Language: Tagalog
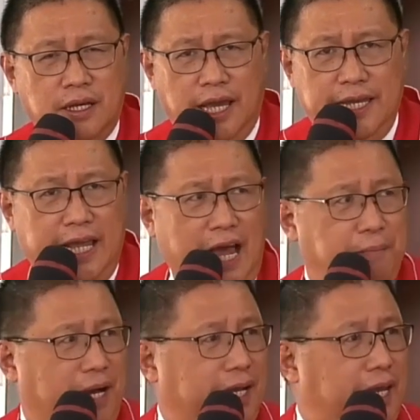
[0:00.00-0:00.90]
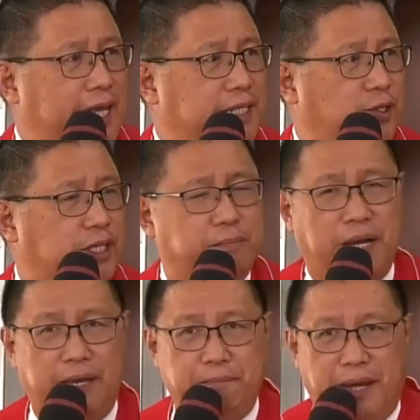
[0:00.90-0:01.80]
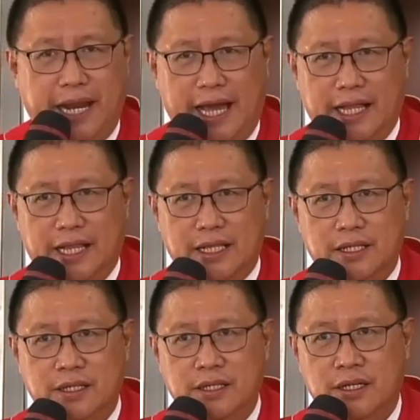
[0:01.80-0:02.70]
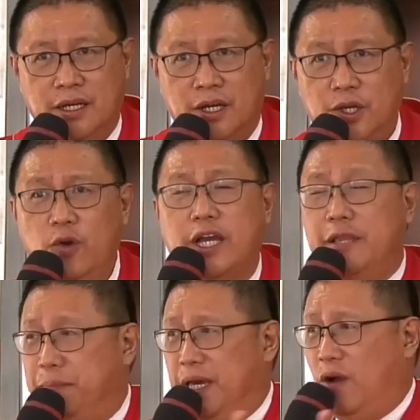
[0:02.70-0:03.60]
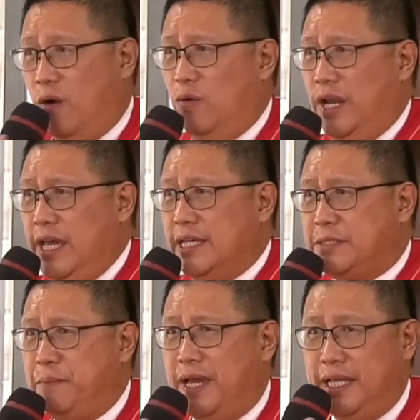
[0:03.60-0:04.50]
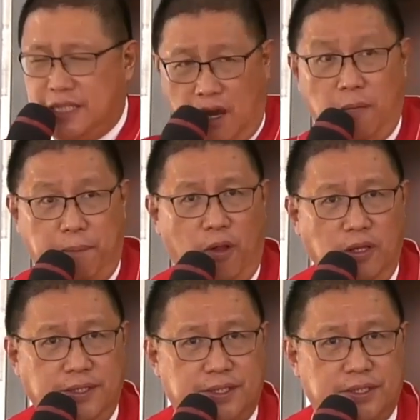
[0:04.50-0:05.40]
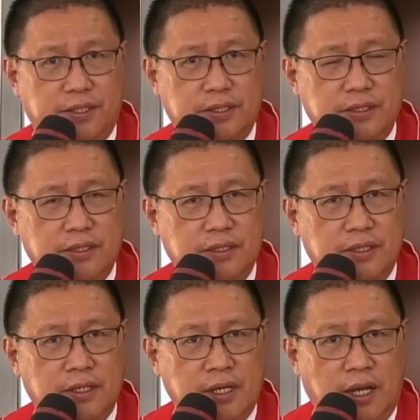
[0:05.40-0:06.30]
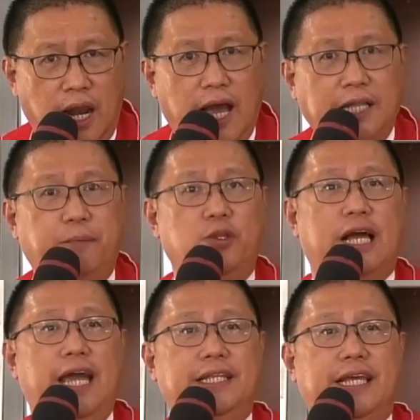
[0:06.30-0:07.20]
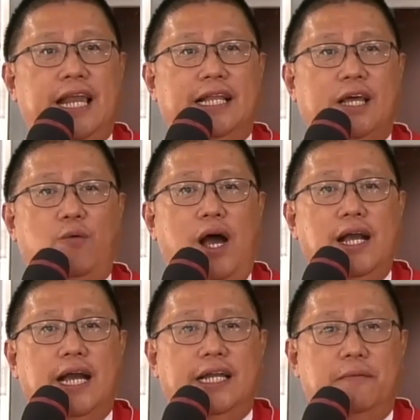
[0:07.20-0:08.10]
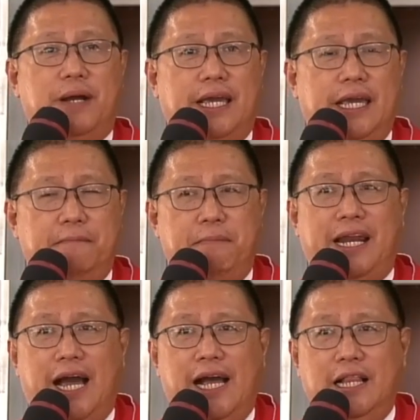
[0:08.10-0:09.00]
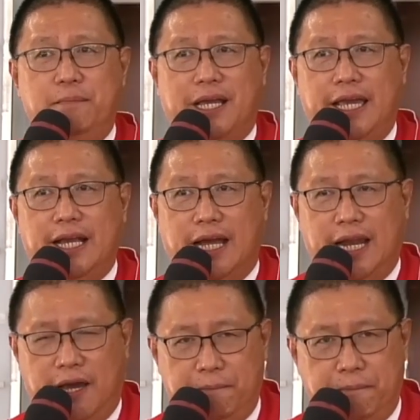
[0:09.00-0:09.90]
Hindi lamang religious ang maging banal. You can be holy as married couples. Lahat po tayo tinatawagan na maging banal, maging ganap.